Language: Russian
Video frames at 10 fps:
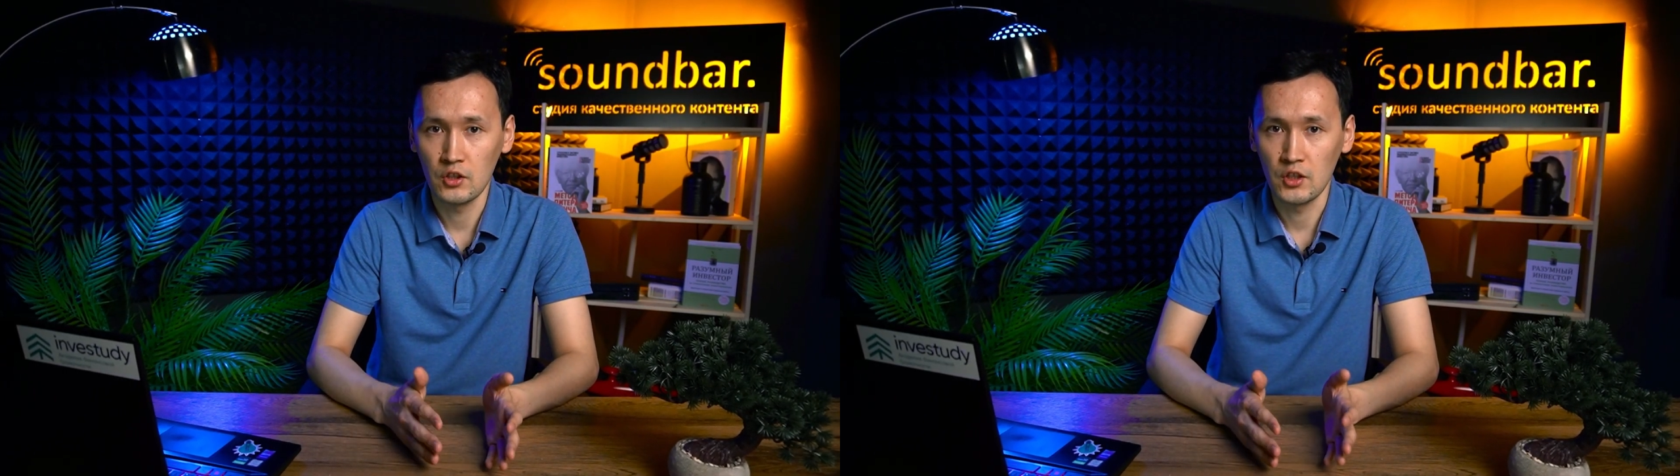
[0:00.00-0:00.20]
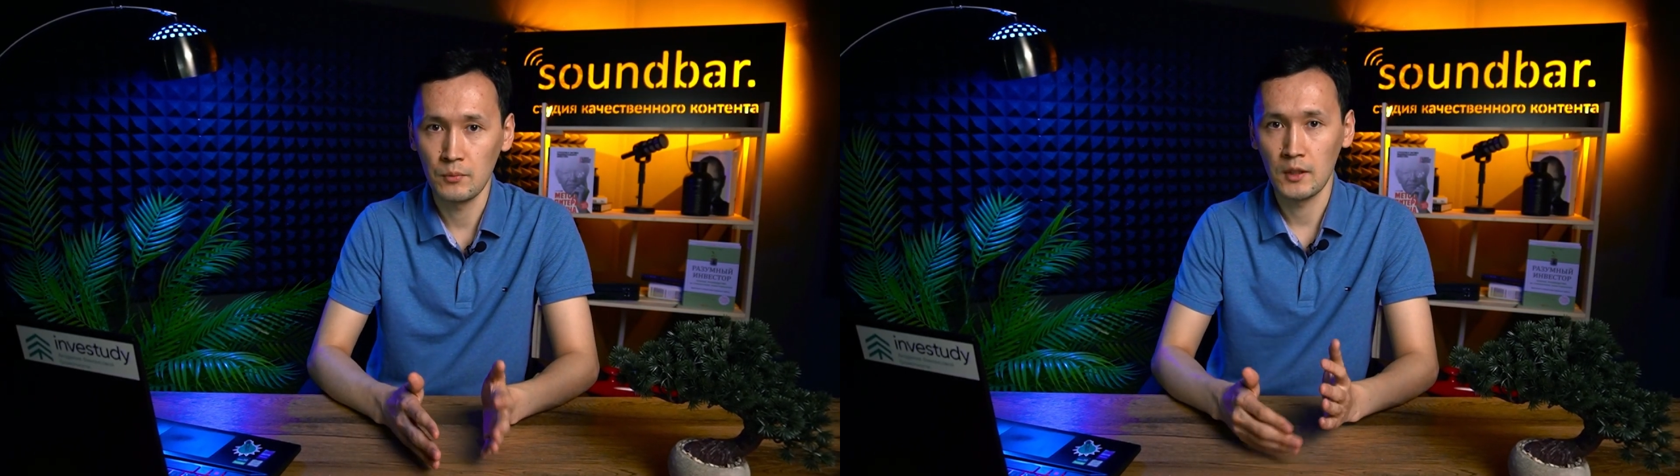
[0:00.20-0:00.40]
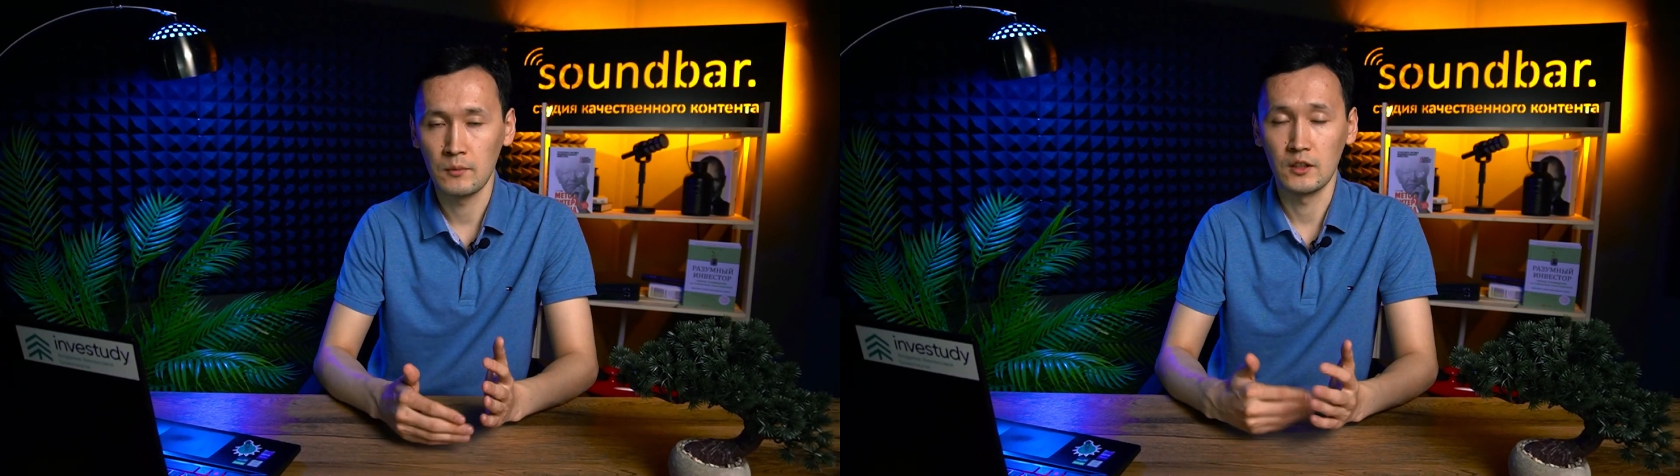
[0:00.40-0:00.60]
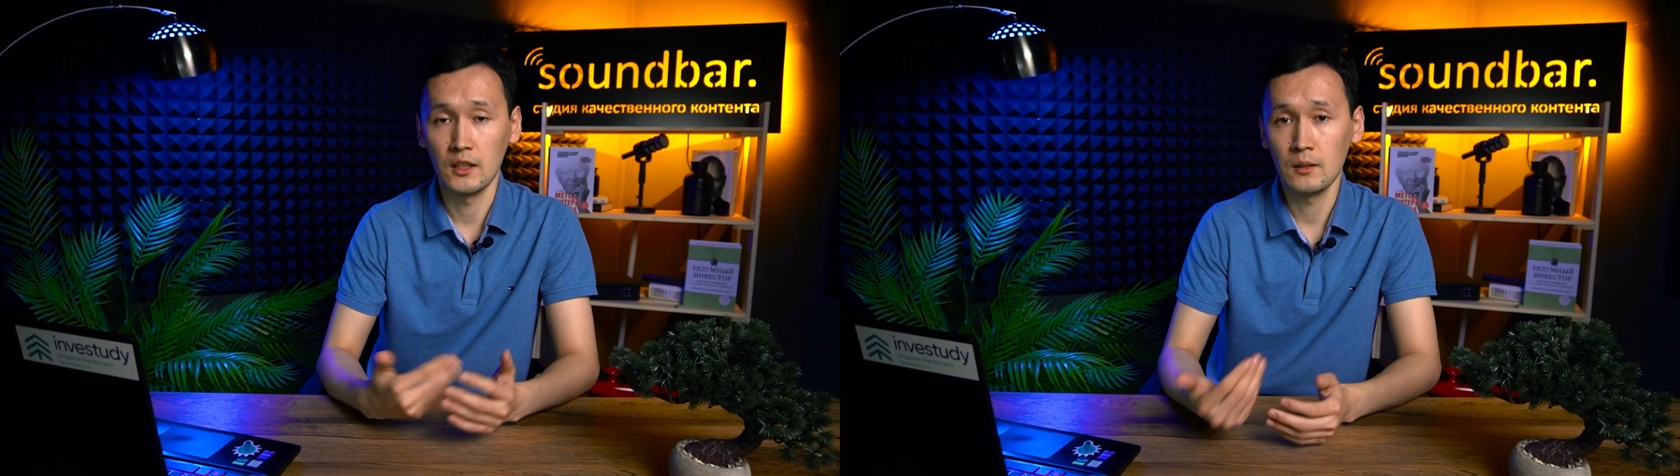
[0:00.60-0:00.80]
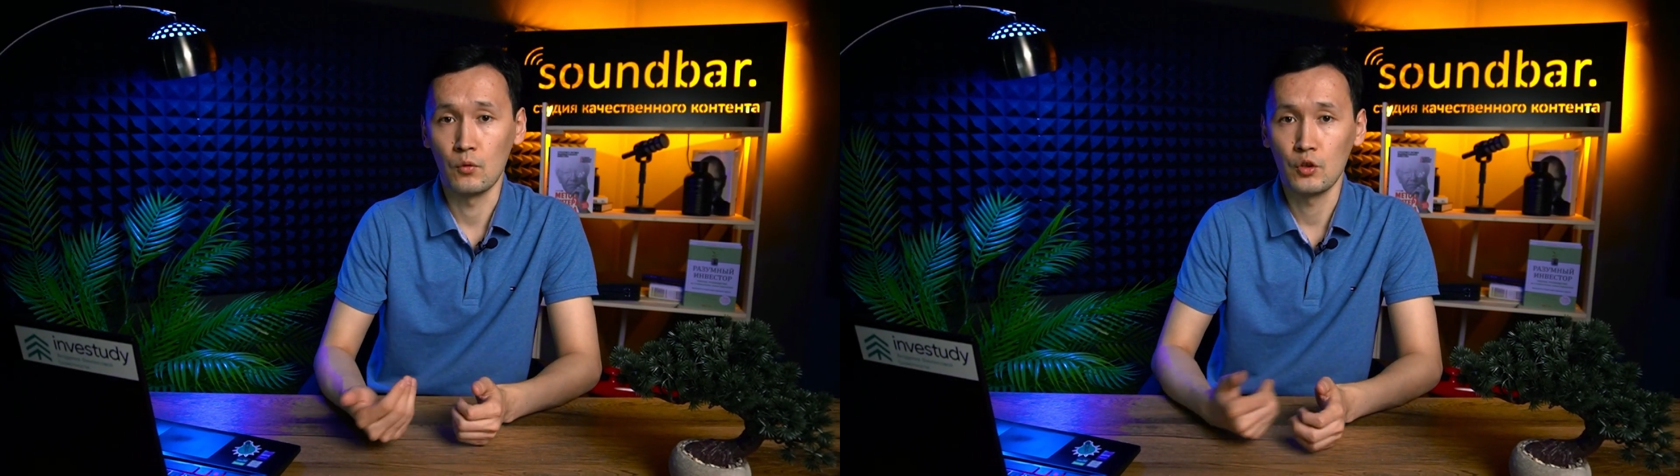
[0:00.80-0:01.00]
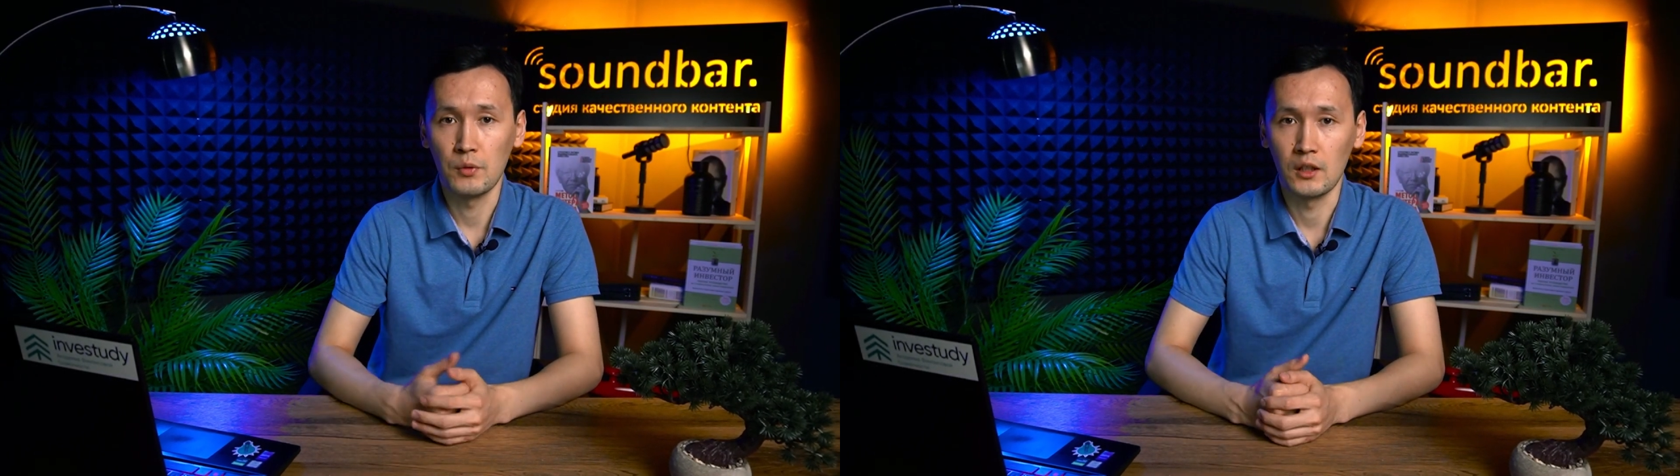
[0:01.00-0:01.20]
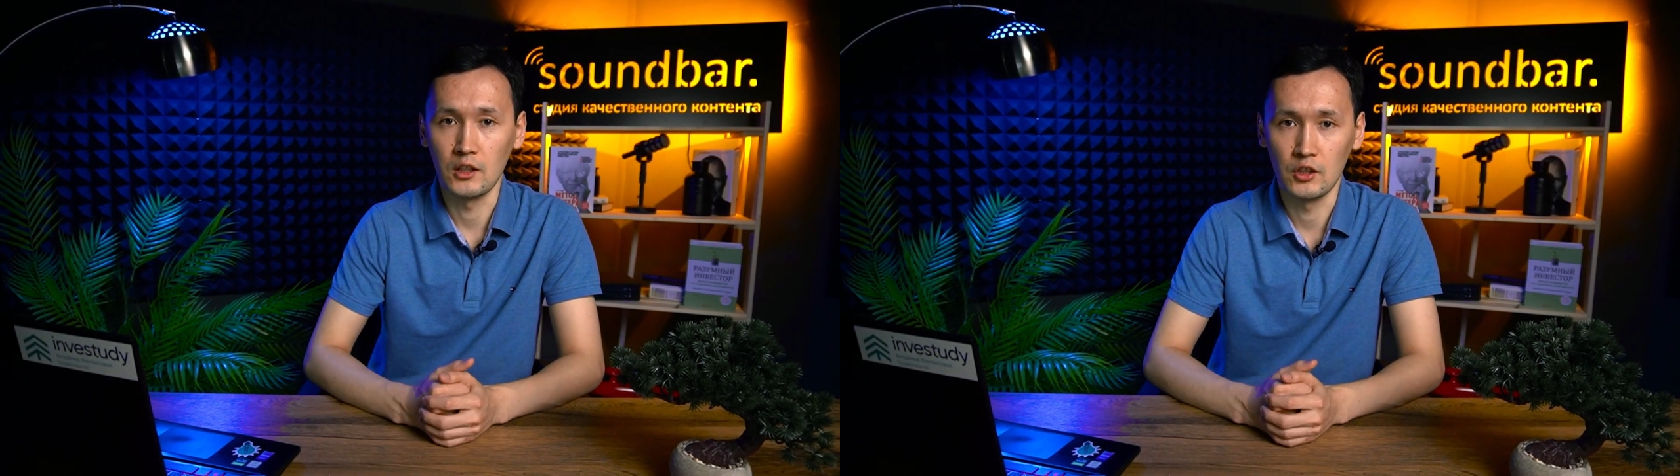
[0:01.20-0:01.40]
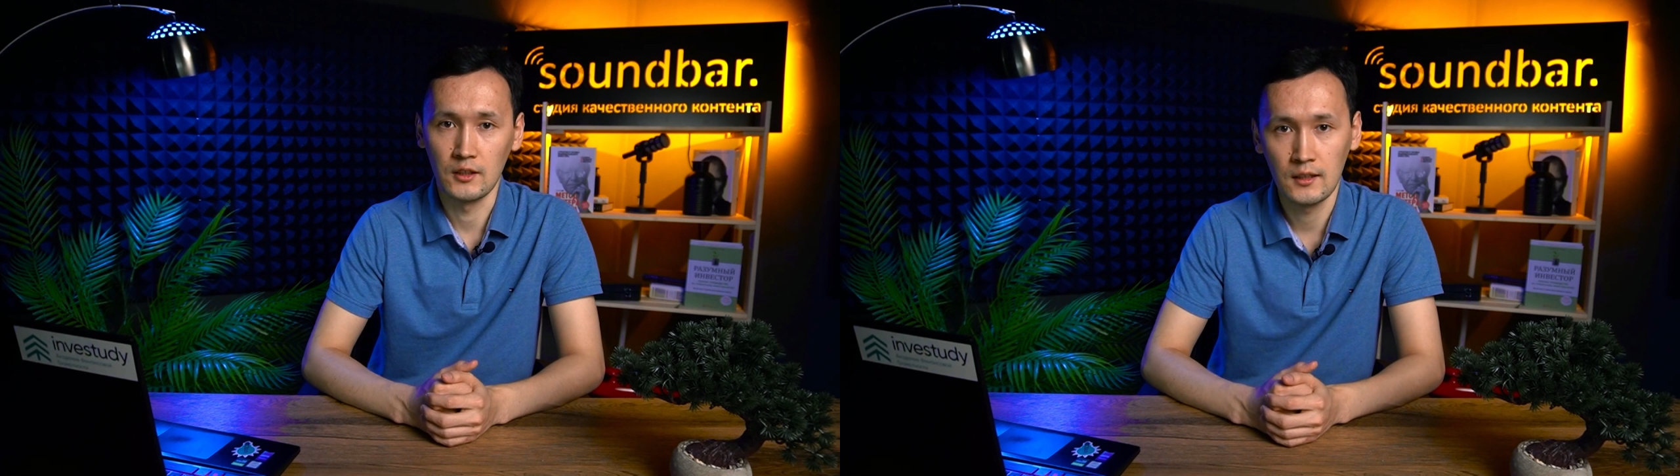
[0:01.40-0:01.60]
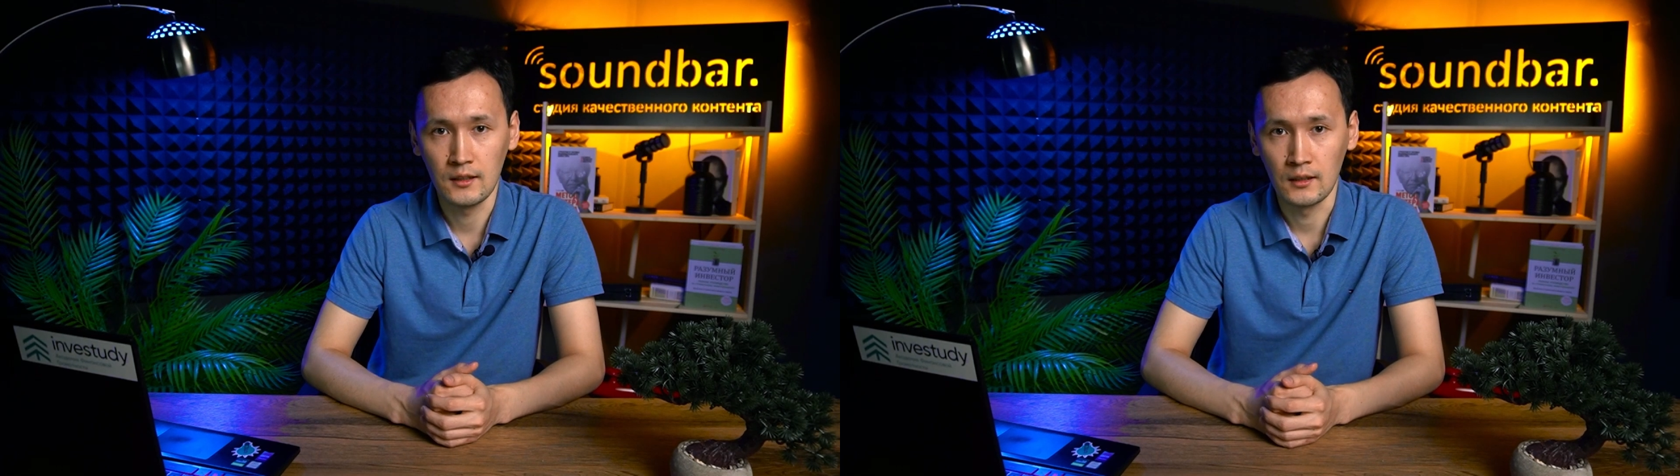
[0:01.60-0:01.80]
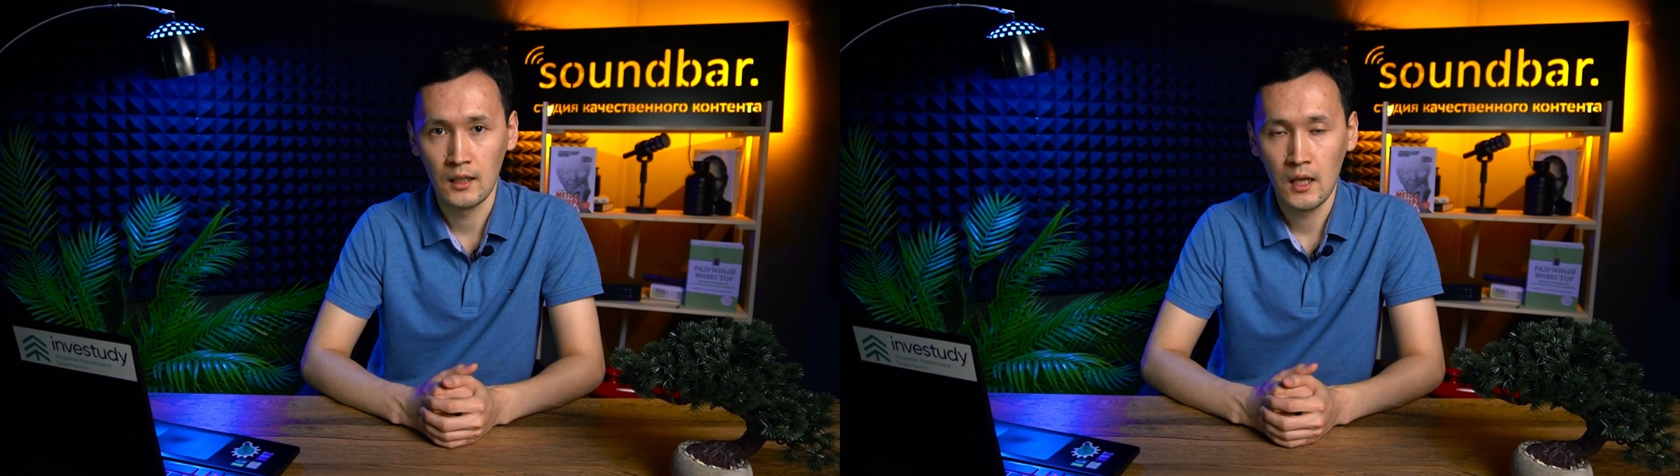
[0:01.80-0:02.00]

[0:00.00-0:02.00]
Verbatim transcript: чем нам в среднем может предложить рынок.